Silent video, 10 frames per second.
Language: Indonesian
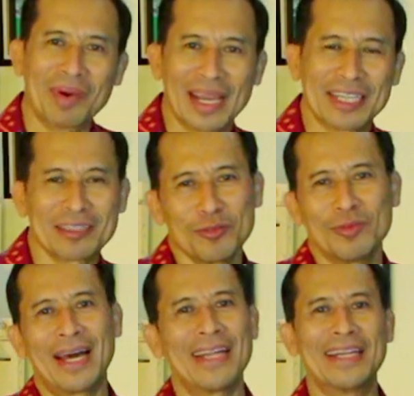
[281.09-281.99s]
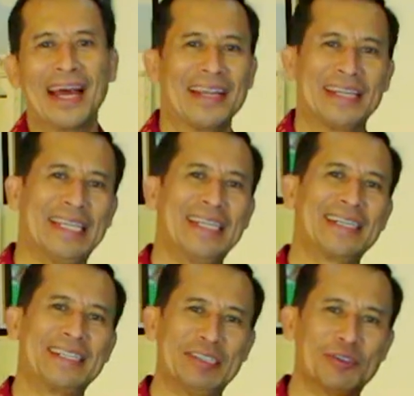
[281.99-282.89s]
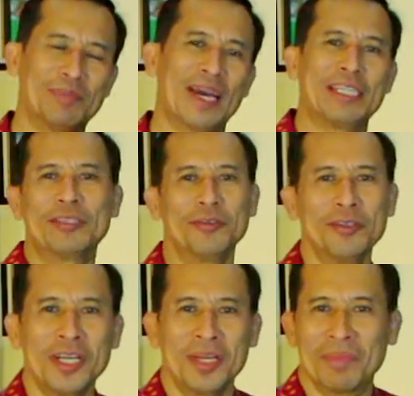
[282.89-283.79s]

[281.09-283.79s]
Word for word: maka Tuhan hadir di rumah itu